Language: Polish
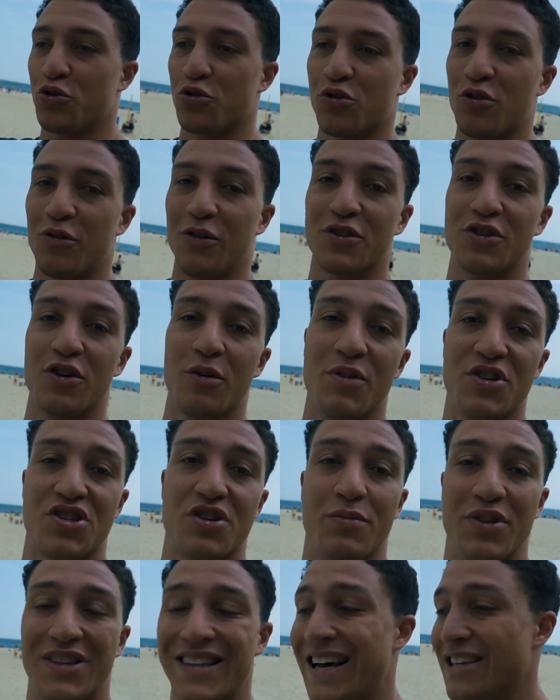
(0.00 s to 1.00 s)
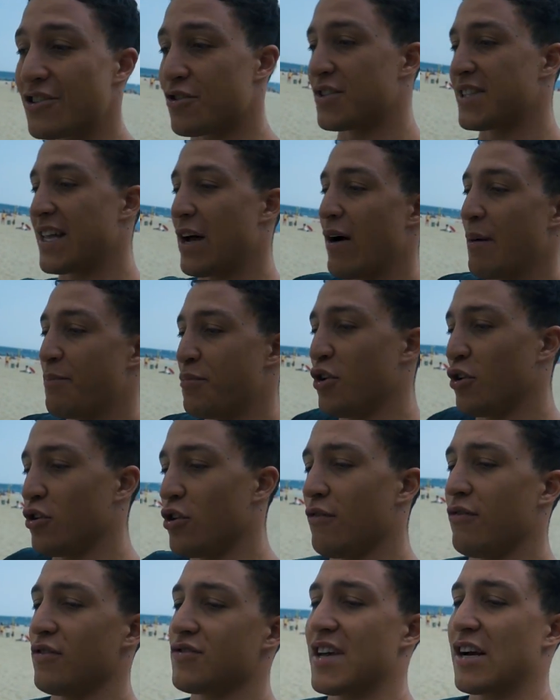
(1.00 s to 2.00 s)
drugą osobę, żeby ta została
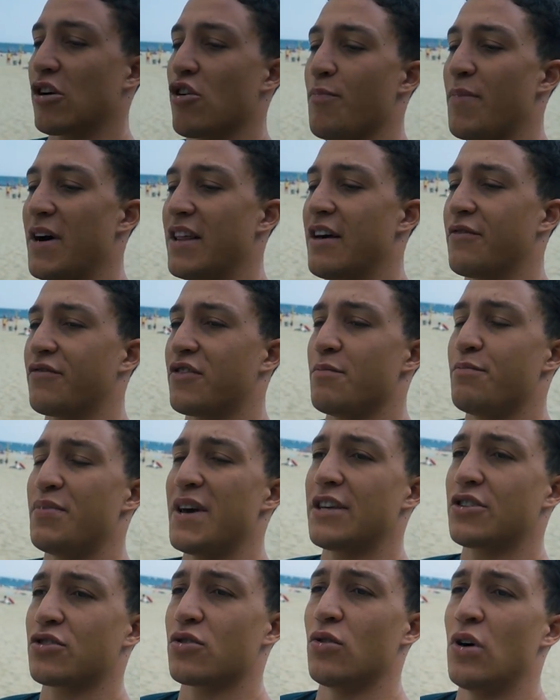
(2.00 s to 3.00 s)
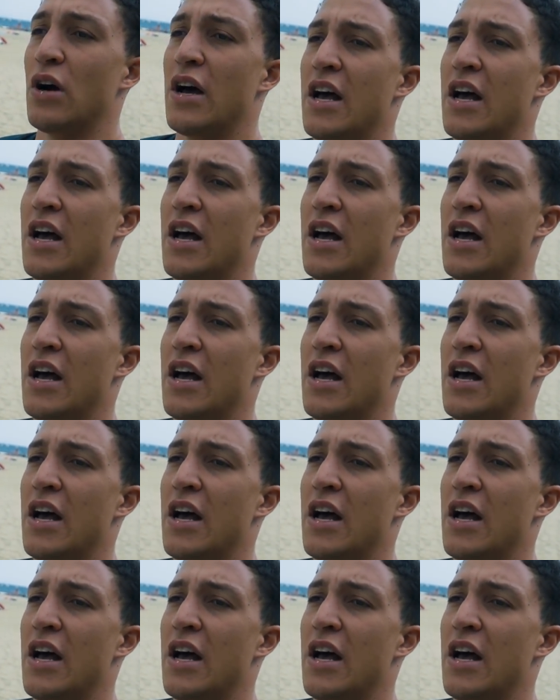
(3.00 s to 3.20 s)
pionowo zakopana w tym piasku.